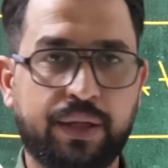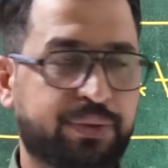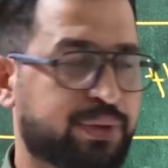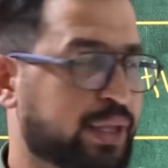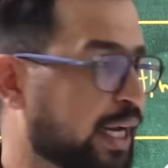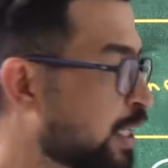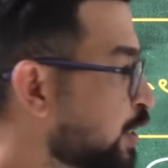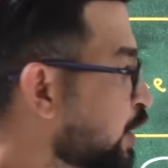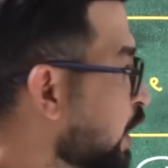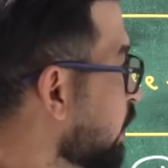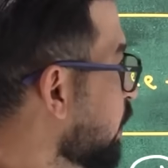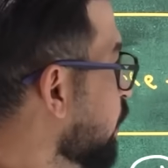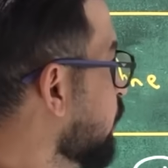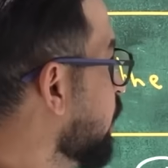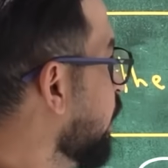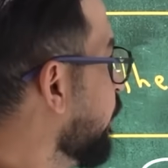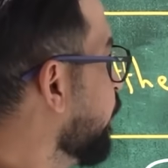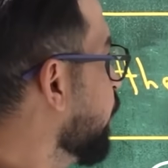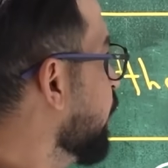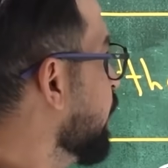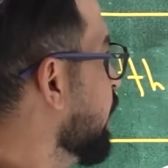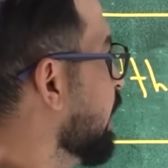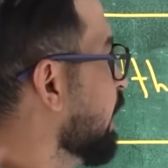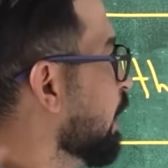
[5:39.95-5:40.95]
درجات
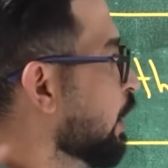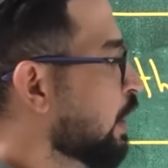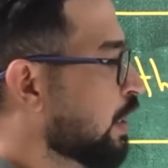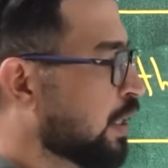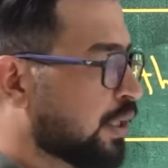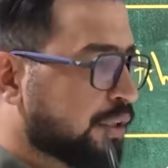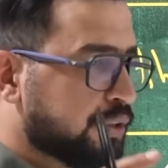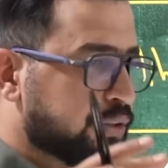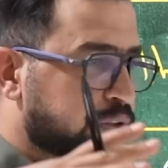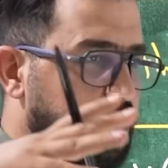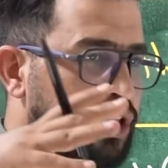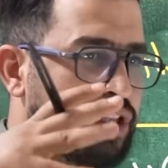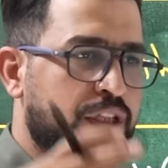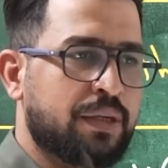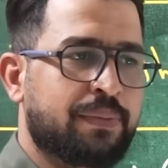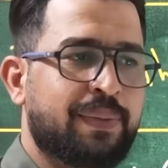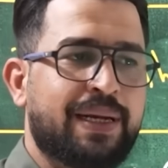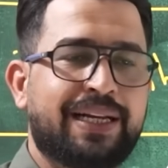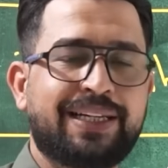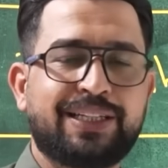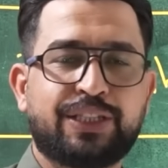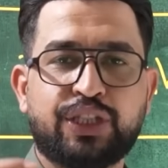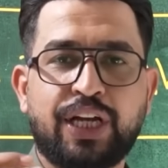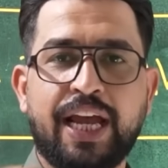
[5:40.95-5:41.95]
التفضيل تكتب
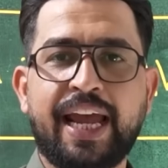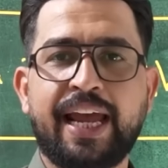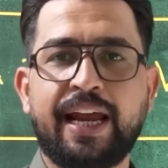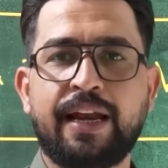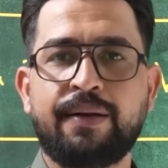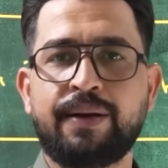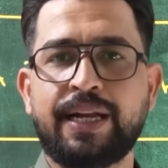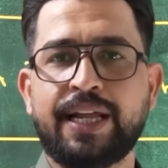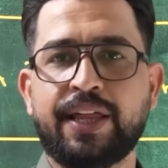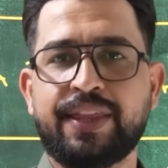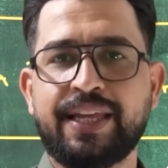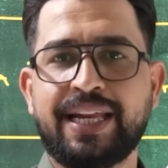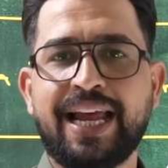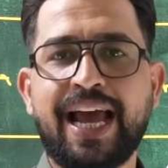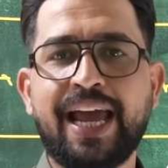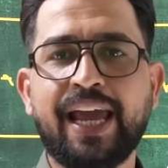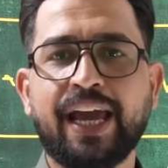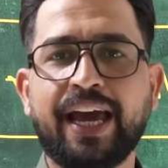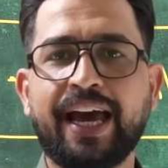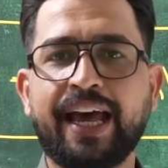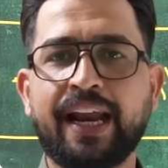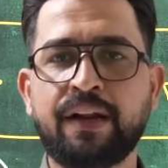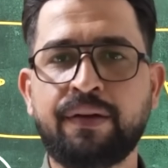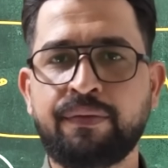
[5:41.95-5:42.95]
الشيء الذي لا
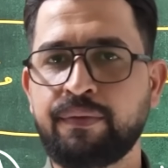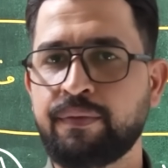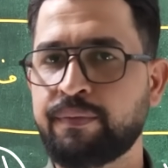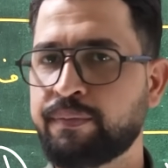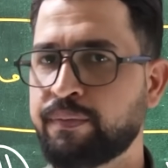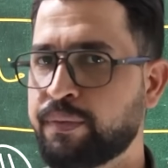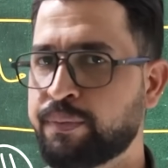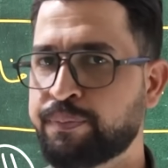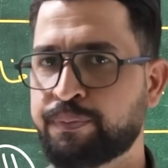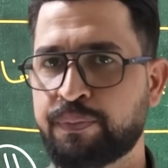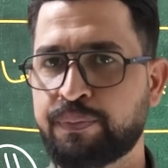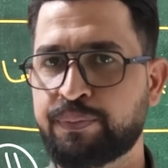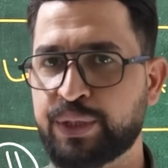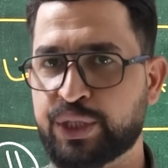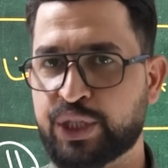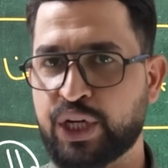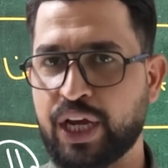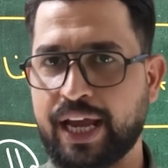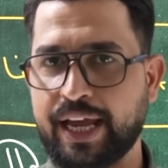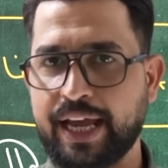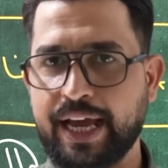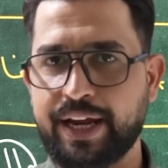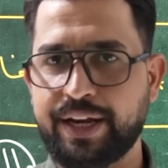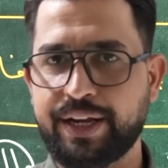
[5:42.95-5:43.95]
يقارن
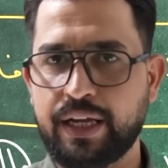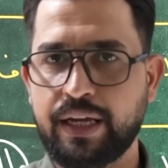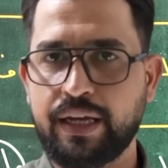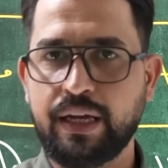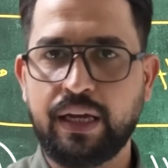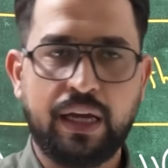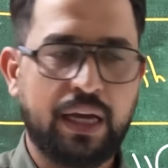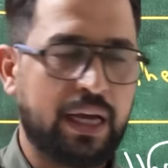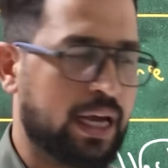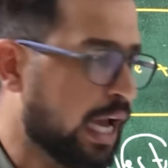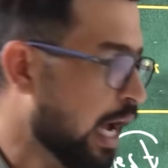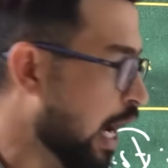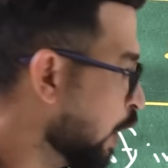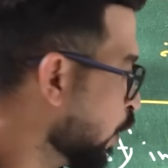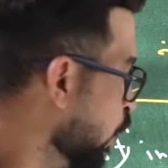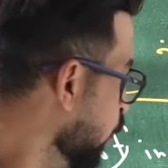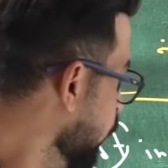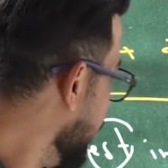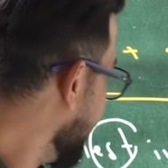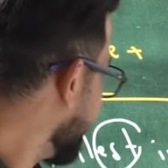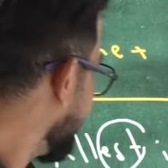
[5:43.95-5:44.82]
بشيء يعني اقول